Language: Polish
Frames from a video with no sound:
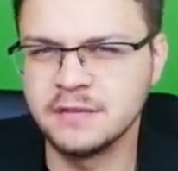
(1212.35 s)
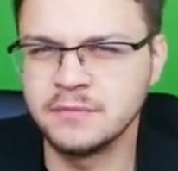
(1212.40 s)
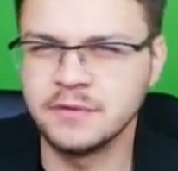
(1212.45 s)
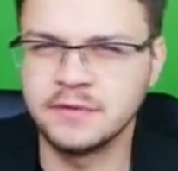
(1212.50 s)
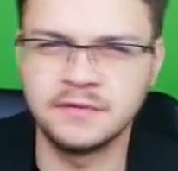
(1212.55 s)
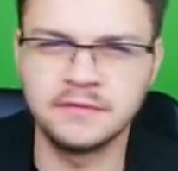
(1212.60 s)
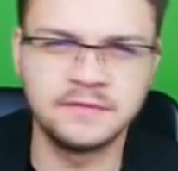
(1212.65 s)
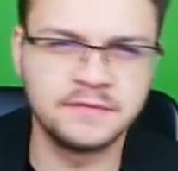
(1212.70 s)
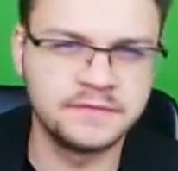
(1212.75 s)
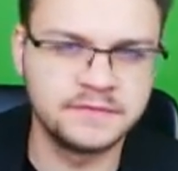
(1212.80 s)

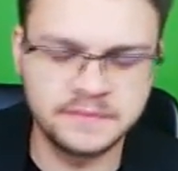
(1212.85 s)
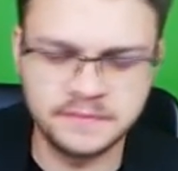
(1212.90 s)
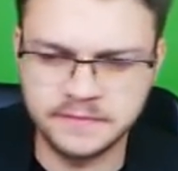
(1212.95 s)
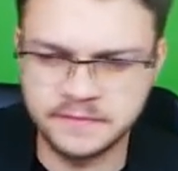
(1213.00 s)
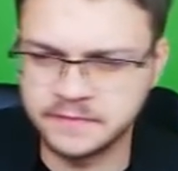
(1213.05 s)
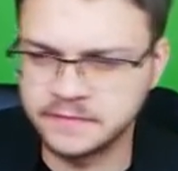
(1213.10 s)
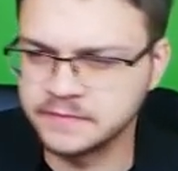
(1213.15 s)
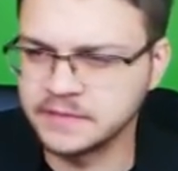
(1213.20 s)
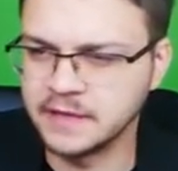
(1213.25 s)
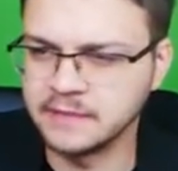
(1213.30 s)
bo w
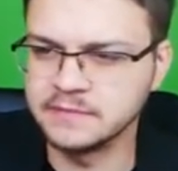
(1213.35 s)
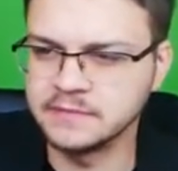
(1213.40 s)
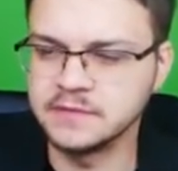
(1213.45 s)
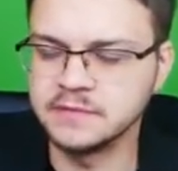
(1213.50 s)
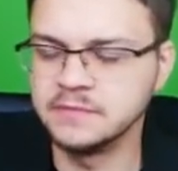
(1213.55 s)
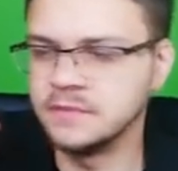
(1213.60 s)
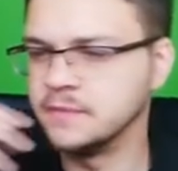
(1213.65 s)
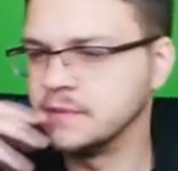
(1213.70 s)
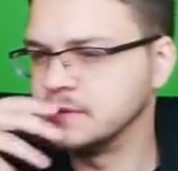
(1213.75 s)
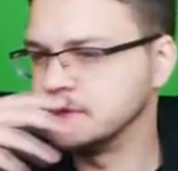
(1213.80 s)

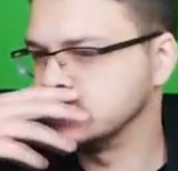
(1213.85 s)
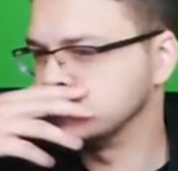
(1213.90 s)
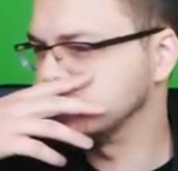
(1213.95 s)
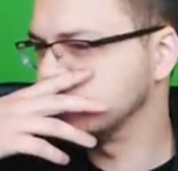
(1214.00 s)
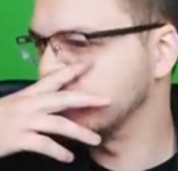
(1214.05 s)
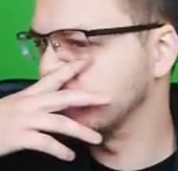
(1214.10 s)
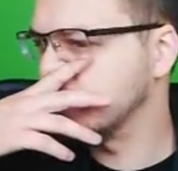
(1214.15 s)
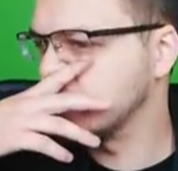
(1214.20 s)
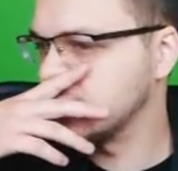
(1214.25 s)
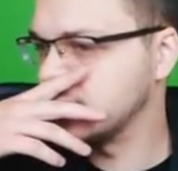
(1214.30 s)
tamtym
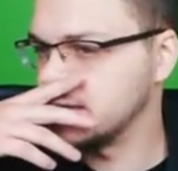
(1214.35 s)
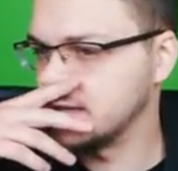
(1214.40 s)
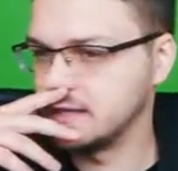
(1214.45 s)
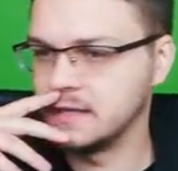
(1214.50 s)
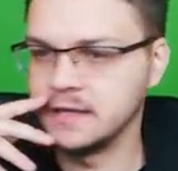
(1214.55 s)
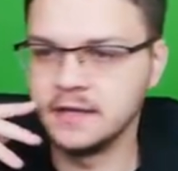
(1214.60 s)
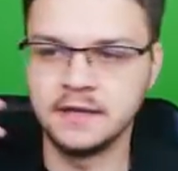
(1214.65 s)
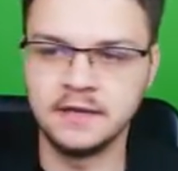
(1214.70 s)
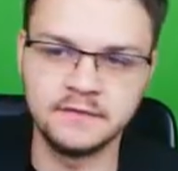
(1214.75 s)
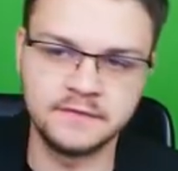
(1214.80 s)
momencie
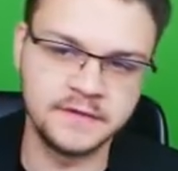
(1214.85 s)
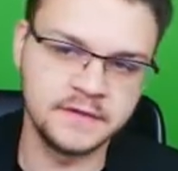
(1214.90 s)
e,